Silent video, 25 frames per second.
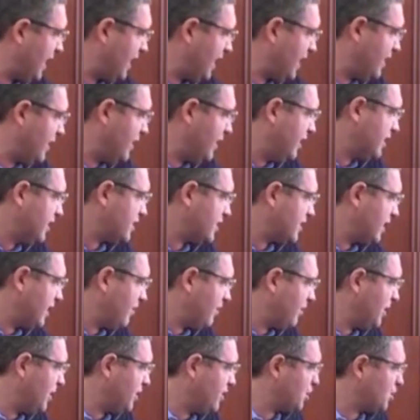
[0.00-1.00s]
Китае
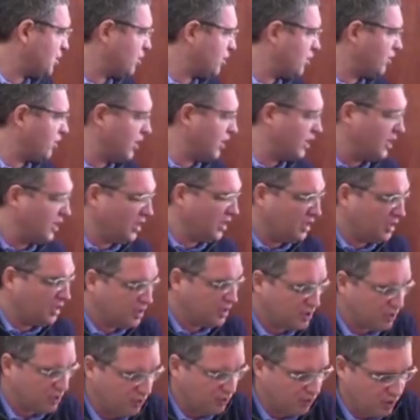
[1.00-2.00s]
самое дешевое.
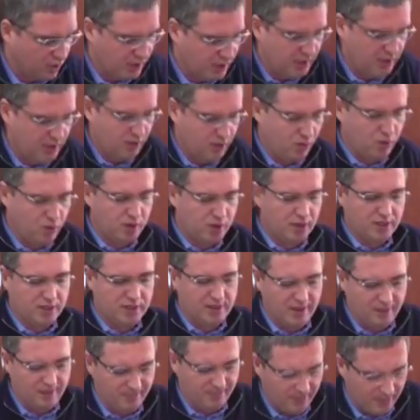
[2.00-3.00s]
Сегодня уже
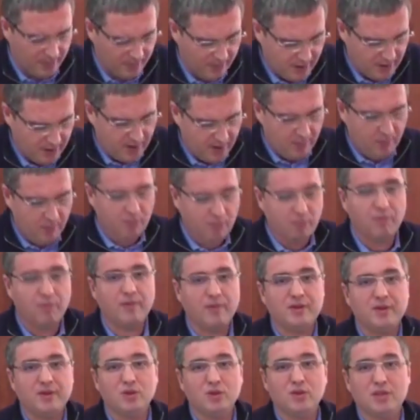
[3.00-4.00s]
там,
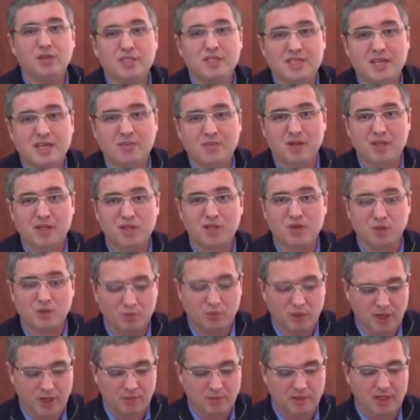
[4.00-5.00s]
ну не самое
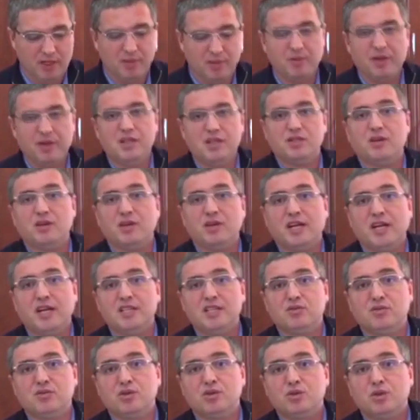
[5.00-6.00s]
дешевое, более-менее приличного
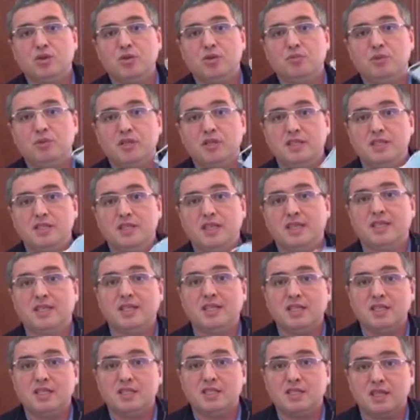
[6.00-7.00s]
качества стоит
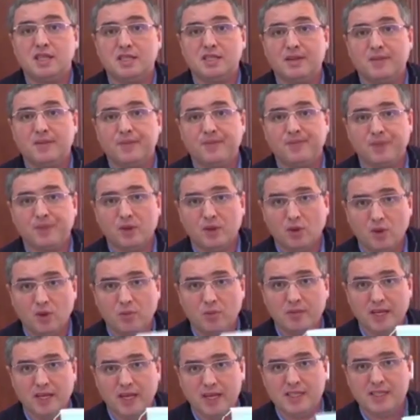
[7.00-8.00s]
51 цент.
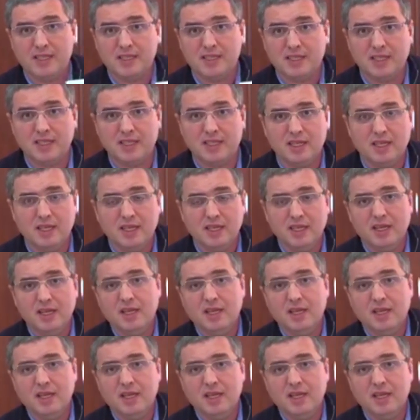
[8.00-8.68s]
У меня есть цены.